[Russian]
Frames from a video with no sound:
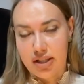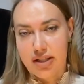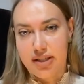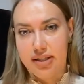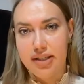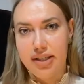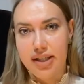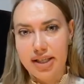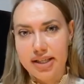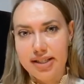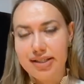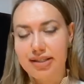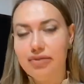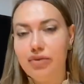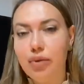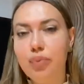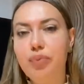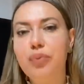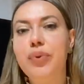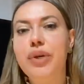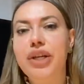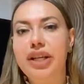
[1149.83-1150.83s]
Здесь его
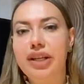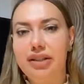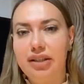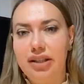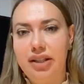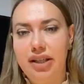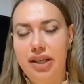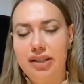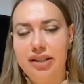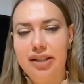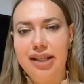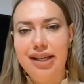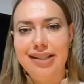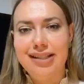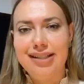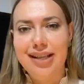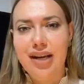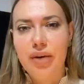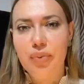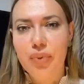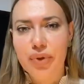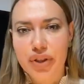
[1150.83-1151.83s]
предки, они
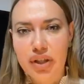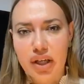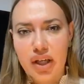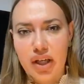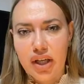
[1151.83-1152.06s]
хотя бы,